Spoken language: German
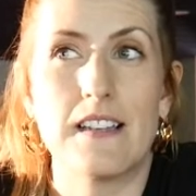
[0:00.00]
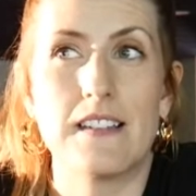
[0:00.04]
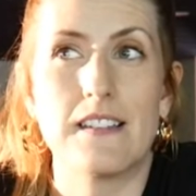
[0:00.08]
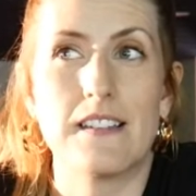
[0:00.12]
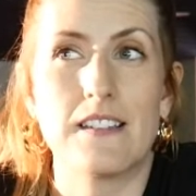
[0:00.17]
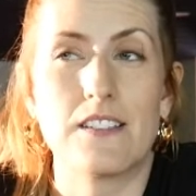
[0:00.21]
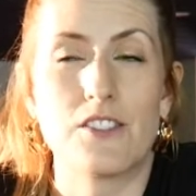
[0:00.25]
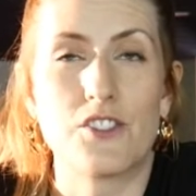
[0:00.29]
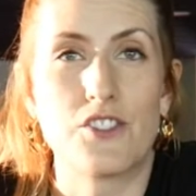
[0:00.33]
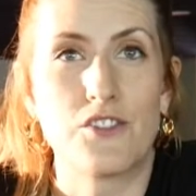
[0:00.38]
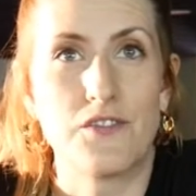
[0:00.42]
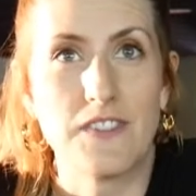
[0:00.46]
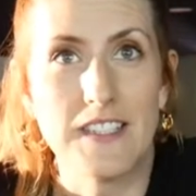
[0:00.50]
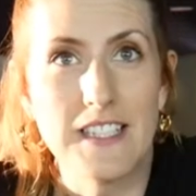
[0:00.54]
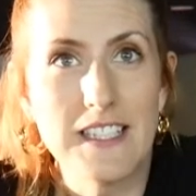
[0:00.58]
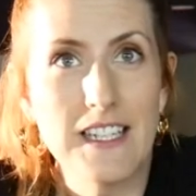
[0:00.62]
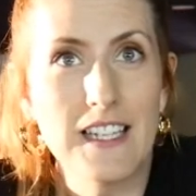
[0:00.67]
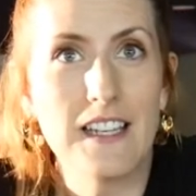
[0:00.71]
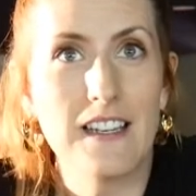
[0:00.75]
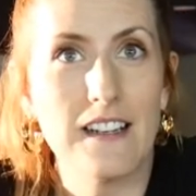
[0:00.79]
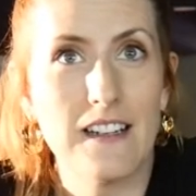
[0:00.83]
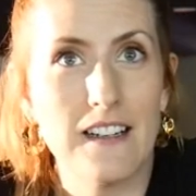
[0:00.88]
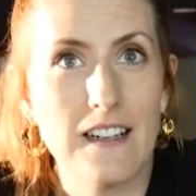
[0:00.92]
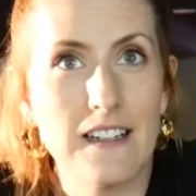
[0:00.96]
äh,
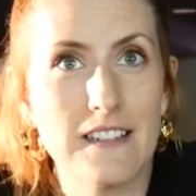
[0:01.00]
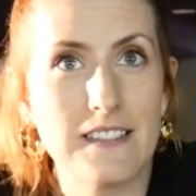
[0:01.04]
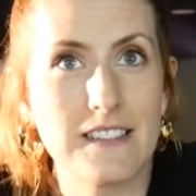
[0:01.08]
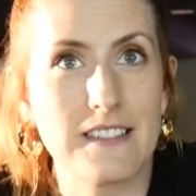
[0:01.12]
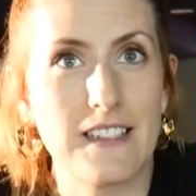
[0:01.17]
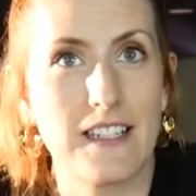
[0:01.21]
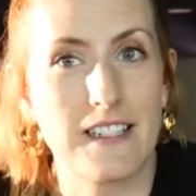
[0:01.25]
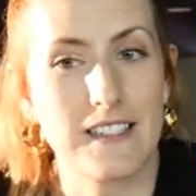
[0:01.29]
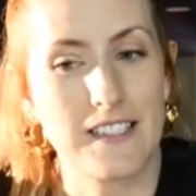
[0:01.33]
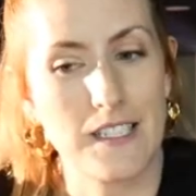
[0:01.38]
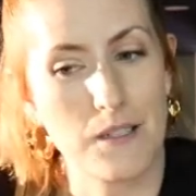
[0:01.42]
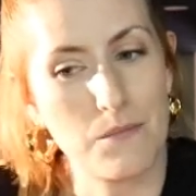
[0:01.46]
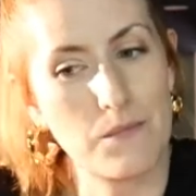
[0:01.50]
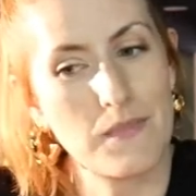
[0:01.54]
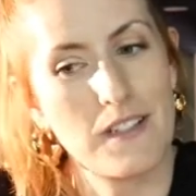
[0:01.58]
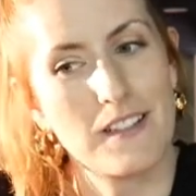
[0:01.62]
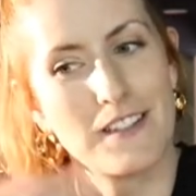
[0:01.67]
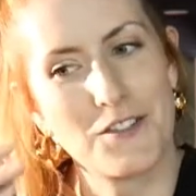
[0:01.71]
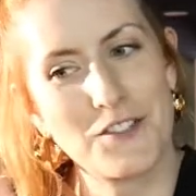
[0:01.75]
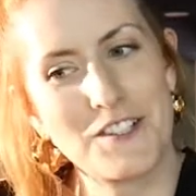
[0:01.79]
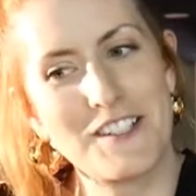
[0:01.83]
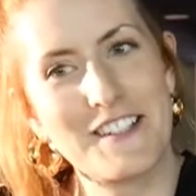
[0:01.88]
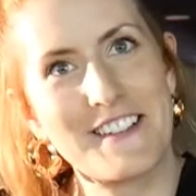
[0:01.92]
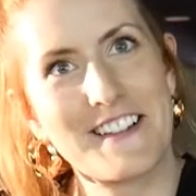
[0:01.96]
schwieriger, nachdem dann
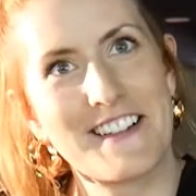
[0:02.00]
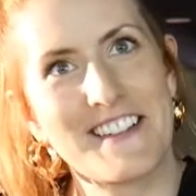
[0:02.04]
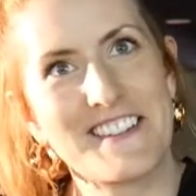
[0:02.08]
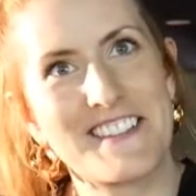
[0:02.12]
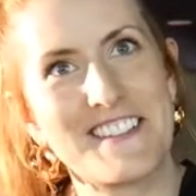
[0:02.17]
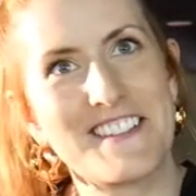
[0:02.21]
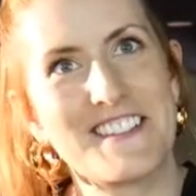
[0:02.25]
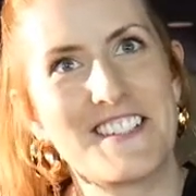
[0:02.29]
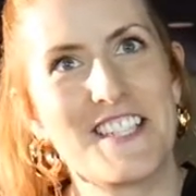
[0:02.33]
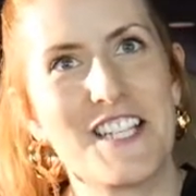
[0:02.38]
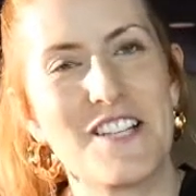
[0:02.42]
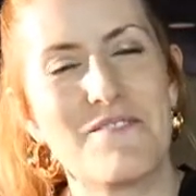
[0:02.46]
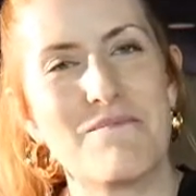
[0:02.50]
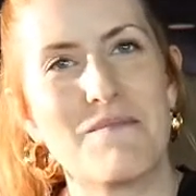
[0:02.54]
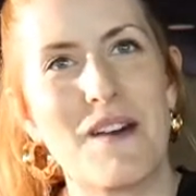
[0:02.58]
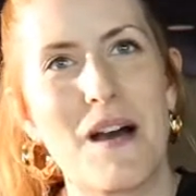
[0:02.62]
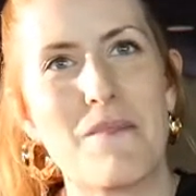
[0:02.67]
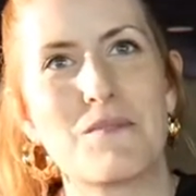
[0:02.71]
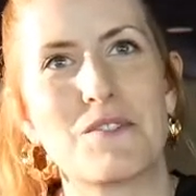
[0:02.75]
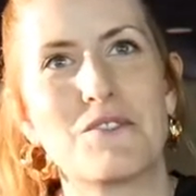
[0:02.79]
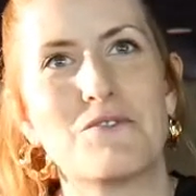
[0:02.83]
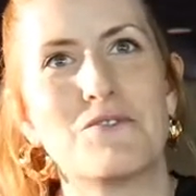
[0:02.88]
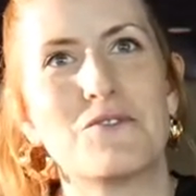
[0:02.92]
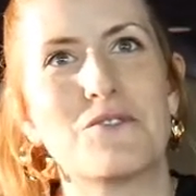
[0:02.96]
so diese ganzen Themen
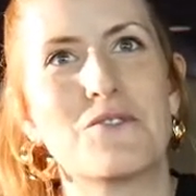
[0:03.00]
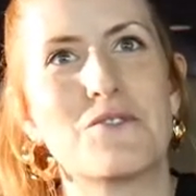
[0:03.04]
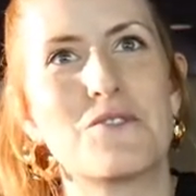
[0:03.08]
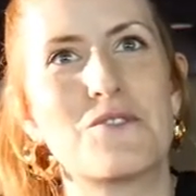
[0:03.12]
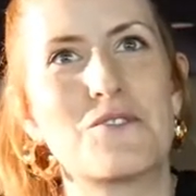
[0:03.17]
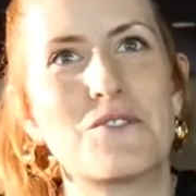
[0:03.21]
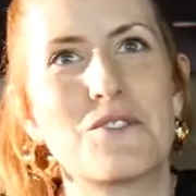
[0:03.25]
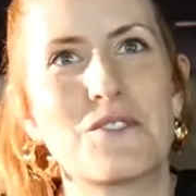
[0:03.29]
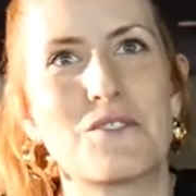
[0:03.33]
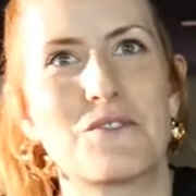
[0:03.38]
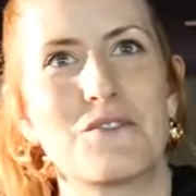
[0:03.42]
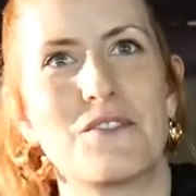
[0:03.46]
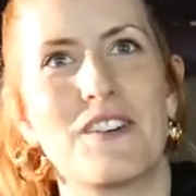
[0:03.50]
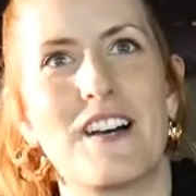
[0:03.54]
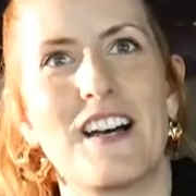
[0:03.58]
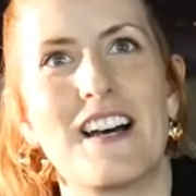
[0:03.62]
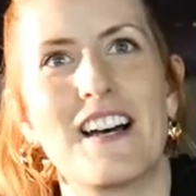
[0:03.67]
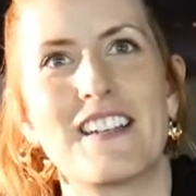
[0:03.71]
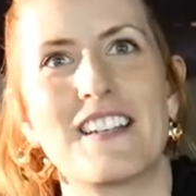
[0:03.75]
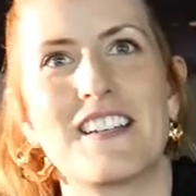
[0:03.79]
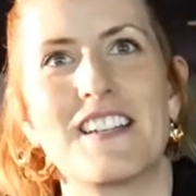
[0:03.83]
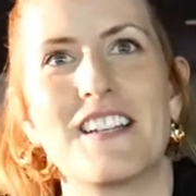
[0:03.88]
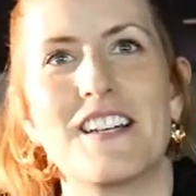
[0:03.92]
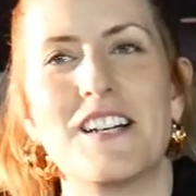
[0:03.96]
abgefrühstückt
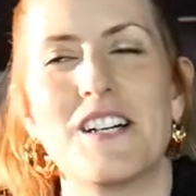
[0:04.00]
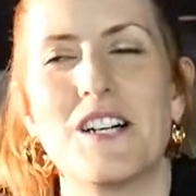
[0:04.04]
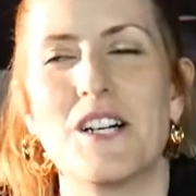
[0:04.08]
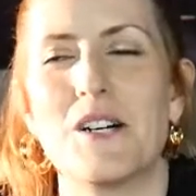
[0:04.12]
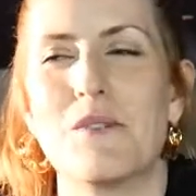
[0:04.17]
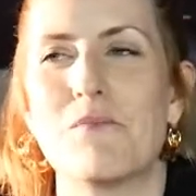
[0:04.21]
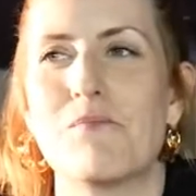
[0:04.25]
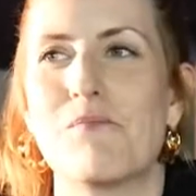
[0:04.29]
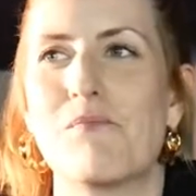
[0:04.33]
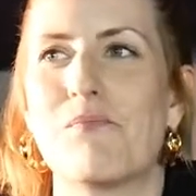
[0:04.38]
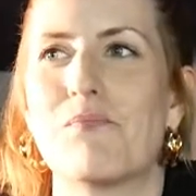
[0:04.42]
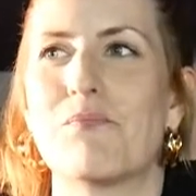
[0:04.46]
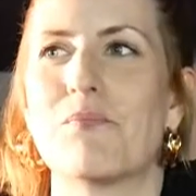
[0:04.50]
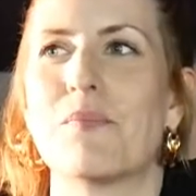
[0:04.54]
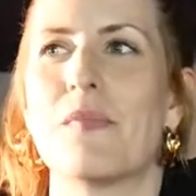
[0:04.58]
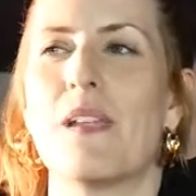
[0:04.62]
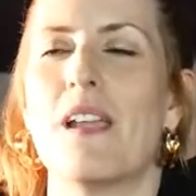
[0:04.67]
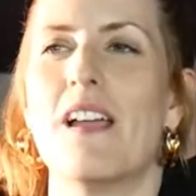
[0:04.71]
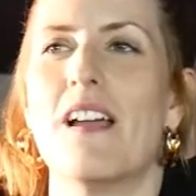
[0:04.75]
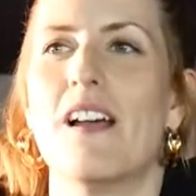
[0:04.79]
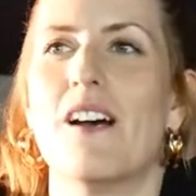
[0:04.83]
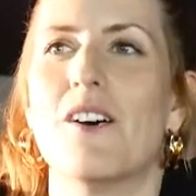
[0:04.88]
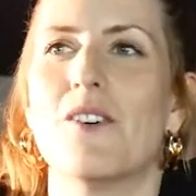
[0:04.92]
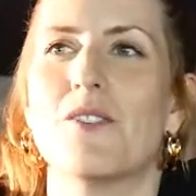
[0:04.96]
waren ähm,
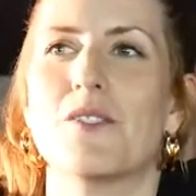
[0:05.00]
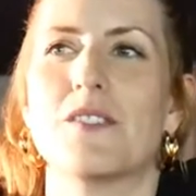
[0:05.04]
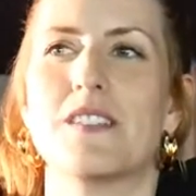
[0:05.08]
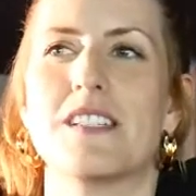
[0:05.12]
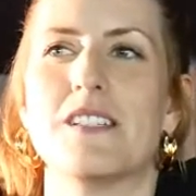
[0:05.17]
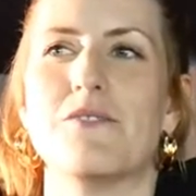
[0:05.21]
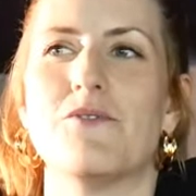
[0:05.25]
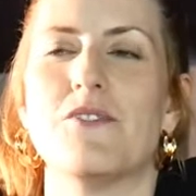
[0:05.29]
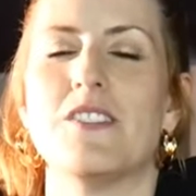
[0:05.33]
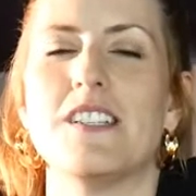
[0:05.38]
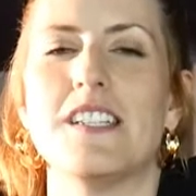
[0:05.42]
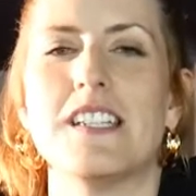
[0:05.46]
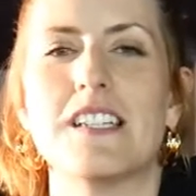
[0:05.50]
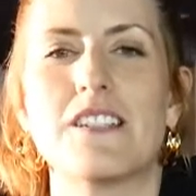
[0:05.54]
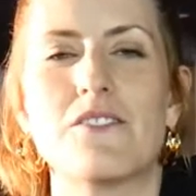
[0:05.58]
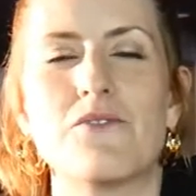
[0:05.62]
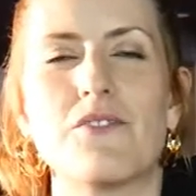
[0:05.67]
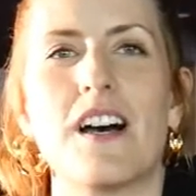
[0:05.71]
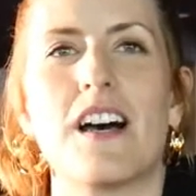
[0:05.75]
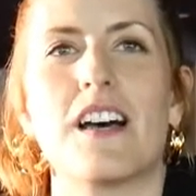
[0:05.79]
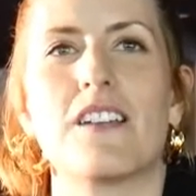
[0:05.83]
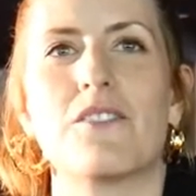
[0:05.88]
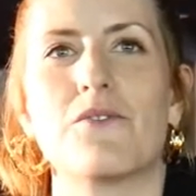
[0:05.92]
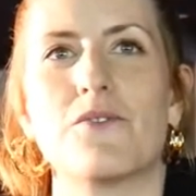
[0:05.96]
und definiert
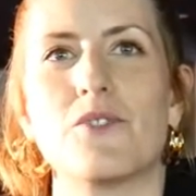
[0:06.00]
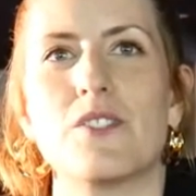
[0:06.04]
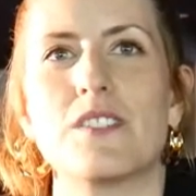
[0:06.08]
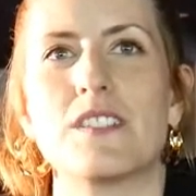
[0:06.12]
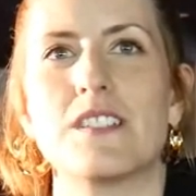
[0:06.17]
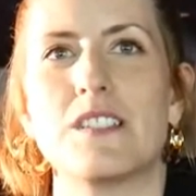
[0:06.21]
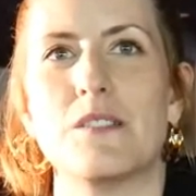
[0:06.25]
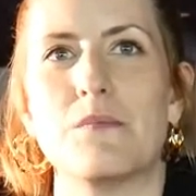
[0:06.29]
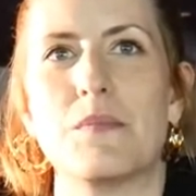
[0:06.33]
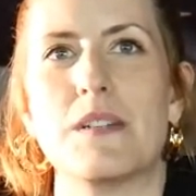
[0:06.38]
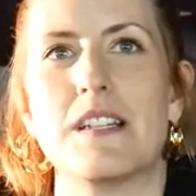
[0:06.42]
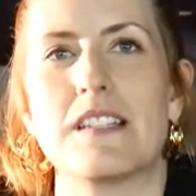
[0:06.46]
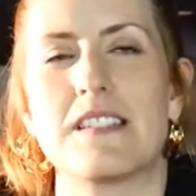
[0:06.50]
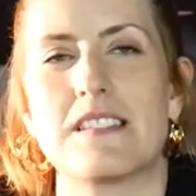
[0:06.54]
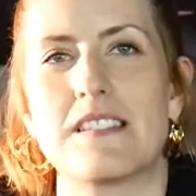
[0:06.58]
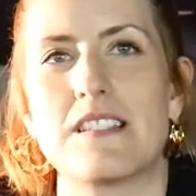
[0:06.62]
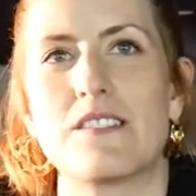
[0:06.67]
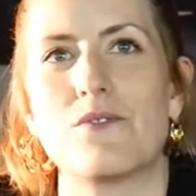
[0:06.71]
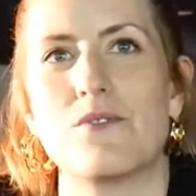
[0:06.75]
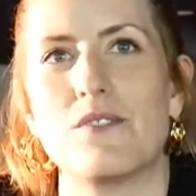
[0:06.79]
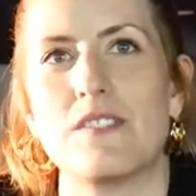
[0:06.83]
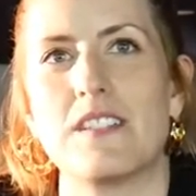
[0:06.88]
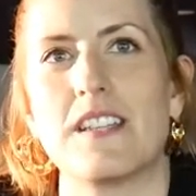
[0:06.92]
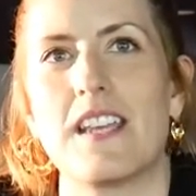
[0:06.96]
waren, wollten die Bands
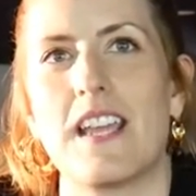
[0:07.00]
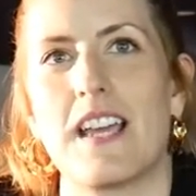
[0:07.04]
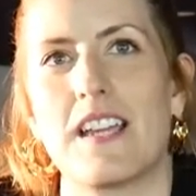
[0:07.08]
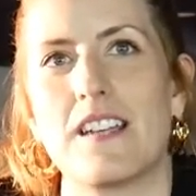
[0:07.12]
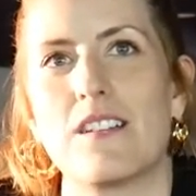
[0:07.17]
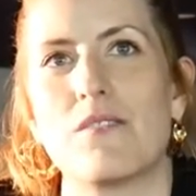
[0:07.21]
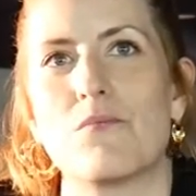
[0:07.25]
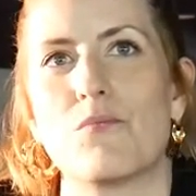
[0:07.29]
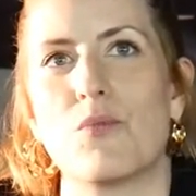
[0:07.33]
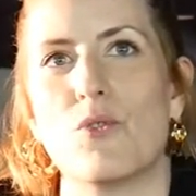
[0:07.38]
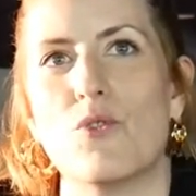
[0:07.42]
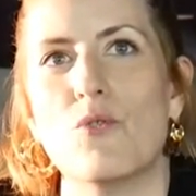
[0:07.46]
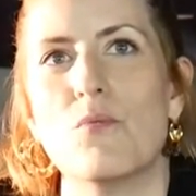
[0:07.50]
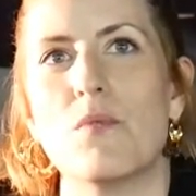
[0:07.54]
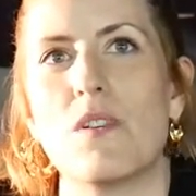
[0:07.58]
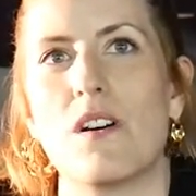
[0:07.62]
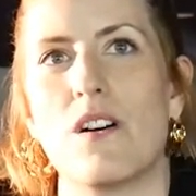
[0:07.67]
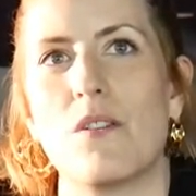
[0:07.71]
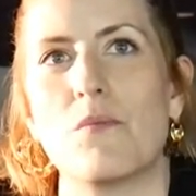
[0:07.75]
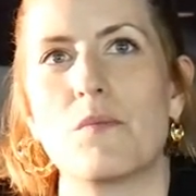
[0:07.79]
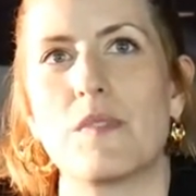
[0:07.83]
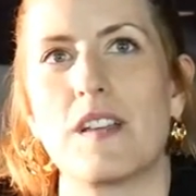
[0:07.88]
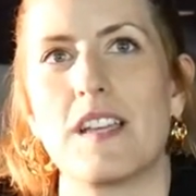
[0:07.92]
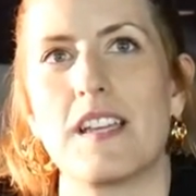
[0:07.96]
natürlich gerne in den
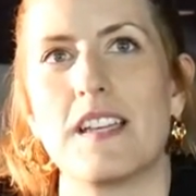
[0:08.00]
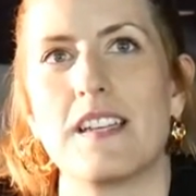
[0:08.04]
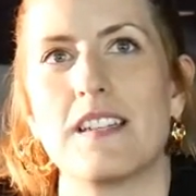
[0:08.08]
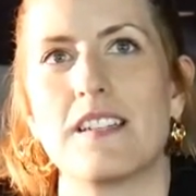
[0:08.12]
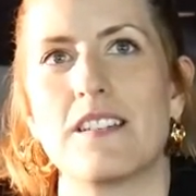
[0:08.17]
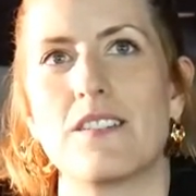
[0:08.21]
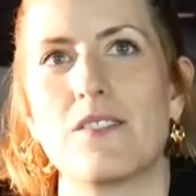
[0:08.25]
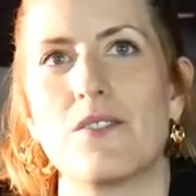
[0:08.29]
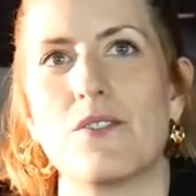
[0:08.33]
Proberaum gehen.